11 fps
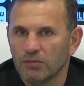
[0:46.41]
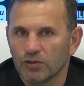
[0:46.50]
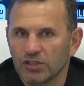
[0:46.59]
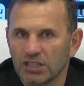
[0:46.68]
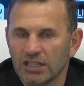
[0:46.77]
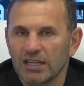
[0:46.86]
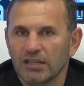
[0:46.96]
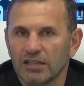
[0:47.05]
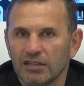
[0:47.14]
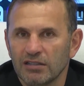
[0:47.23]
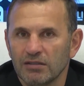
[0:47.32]
Burada da
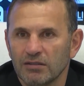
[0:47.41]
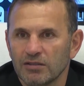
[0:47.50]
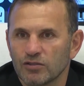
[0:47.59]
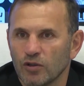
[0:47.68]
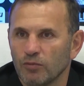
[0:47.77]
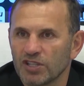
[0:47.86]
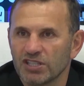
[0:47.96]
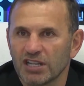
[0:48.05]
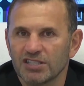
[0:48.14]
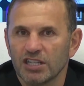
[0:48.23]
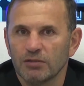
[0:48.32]
e, son
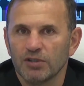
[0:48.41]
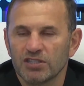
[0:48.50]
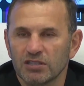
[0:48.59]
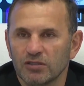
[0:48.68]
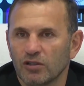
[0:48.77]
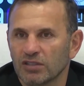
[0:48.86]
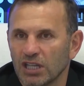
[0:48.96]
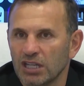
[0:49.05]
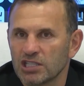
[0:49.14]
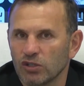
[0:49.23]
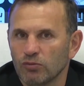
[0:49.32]
Başakşehir maçı dört
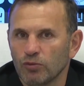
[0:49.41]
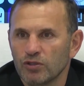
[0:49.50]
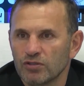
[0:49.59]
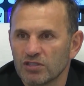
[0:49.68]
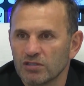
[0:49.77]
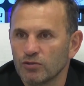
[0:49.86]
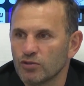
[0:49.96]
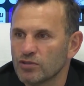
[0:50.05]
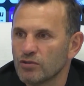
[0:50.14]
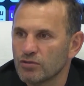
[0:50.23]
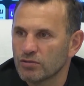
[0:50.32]
tane savunma oyuncusunun
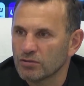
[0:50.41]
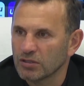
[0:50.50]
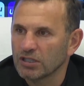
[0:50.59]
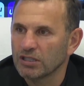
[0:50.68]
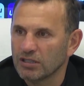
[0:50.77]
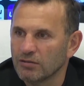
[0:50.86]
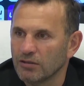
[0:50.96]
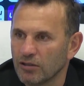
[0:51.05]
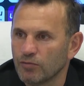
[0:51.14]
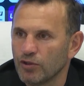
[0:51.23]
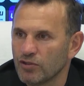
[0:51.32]
yüzde
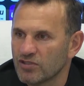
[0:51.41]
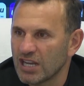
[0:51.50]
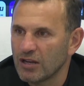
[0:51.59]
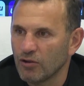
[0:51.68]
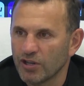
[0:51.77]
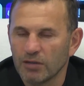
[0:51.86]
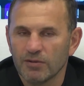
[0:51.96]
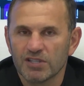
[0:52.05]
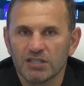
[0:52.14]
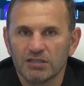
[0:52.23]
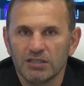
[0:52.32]
yüzlük bir yüzdeyle
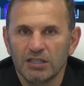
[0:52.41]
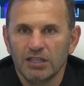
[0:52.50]
oynaması